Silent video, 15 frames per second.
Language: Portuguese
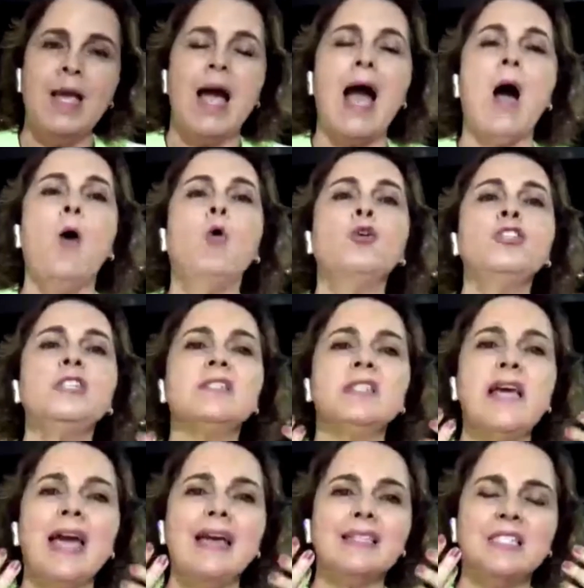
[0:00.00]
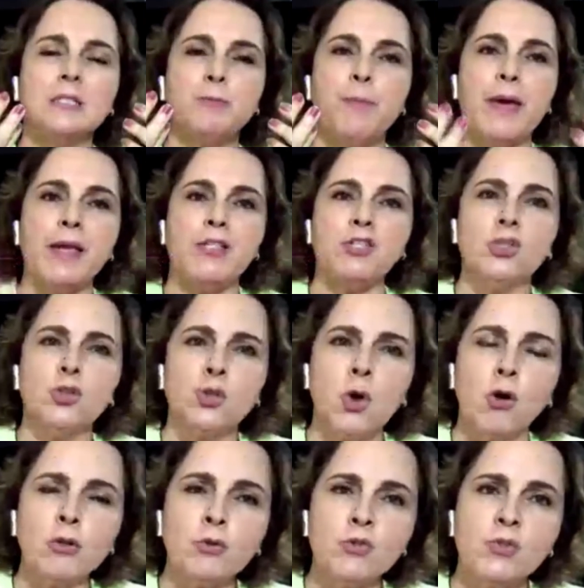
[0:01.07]
aonde se respeite
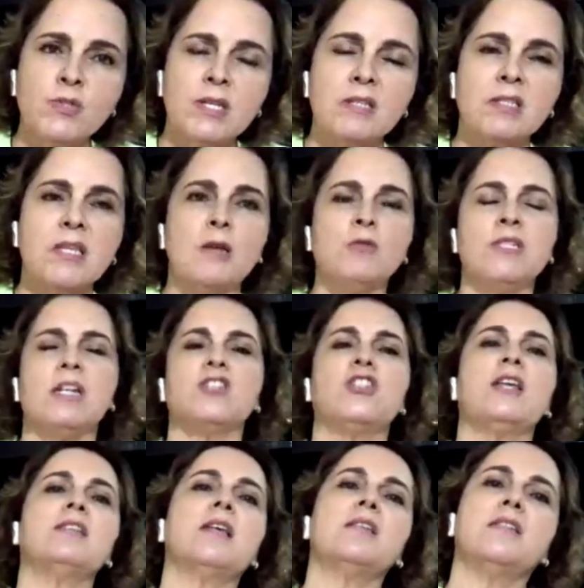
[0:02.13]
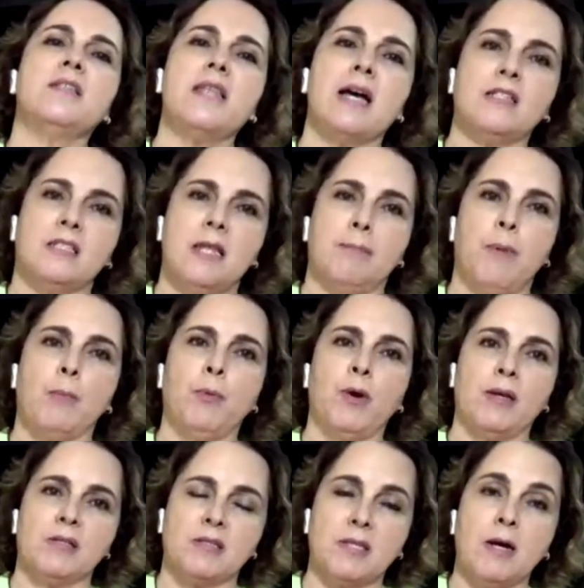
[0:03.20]
todos os anseios e as necessidades da
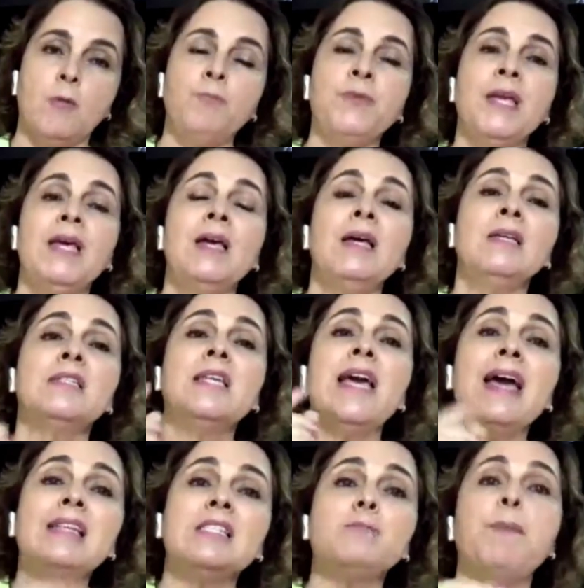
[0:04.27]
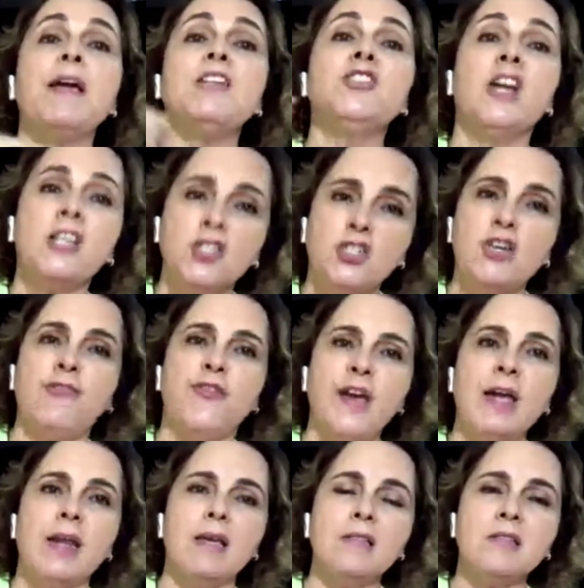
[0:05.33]
população, se respeite as
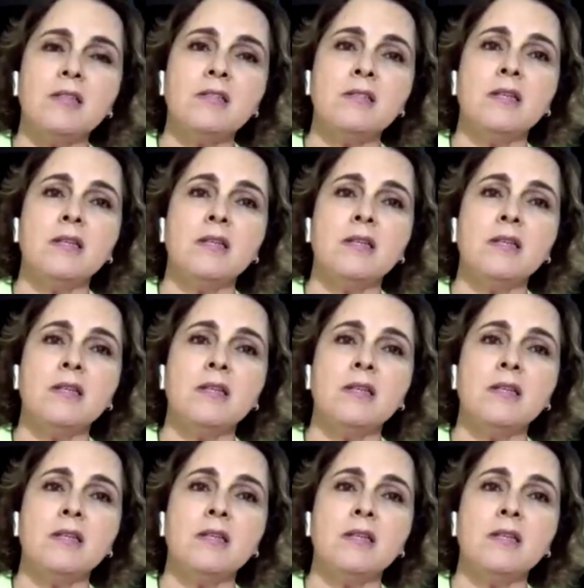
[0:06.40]
diferenças